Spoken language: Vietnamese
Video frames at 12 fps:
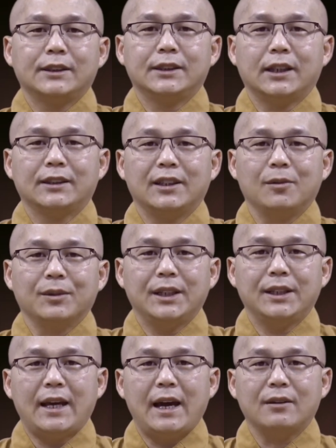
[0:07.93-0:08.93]
Xin trân trọng
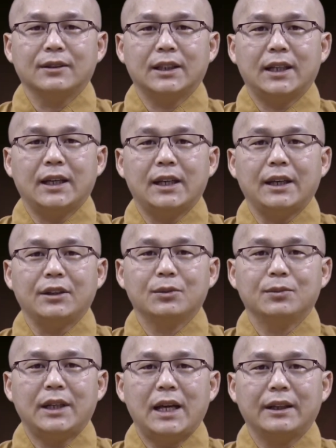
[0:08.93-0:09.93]
kính chào tất cả đại
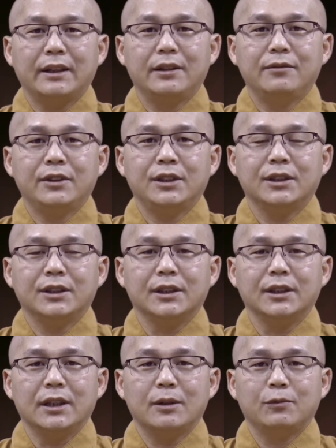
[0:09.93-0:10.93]
chúng đang đến với chương
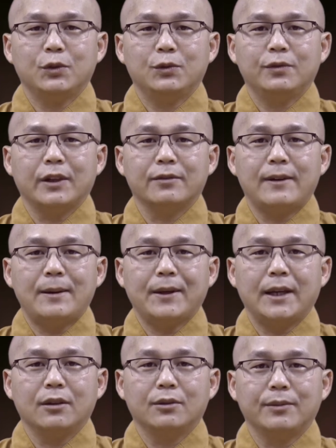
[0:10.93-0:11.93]
trình 5 phút Phật Pháp
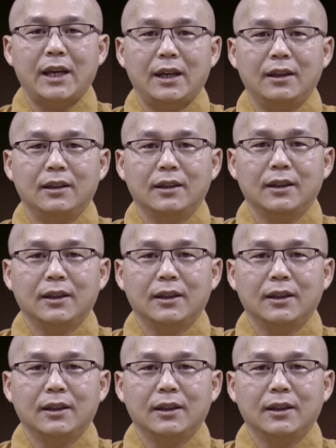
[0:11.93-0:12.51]
ngày hôm nay.